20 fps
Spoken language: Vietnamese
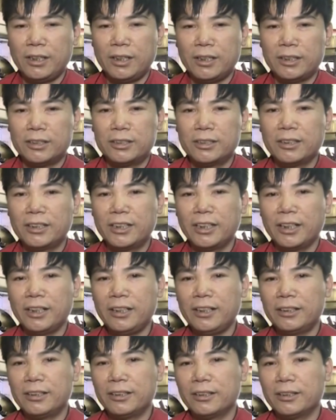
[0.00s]
à, trứng kiến
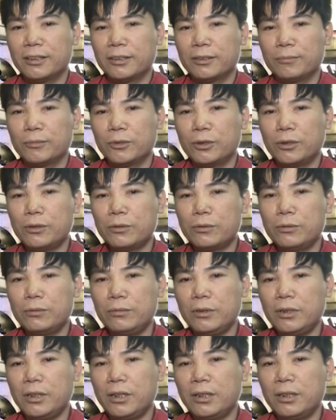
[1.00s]
này thì nó
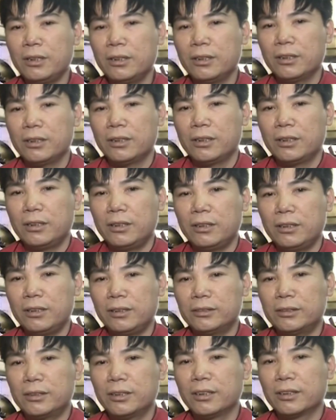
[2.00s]
cũng uh,
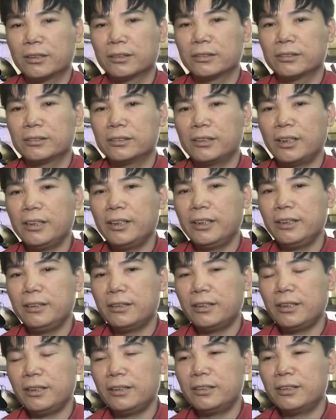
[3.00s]
thường dẫn đến
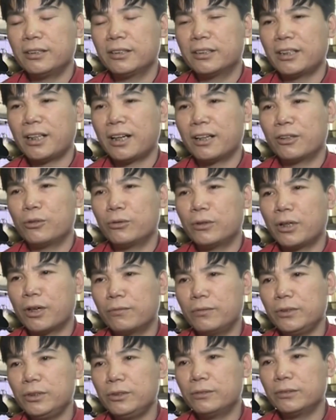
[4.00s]
những cái tình trạng ngộ độc,
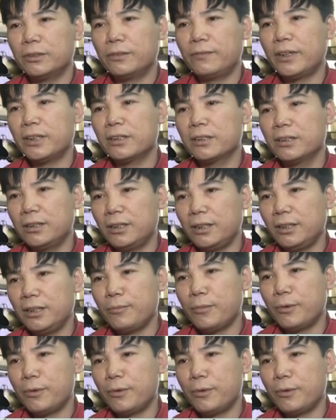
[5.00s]
ví dụ như phân ngứa nếu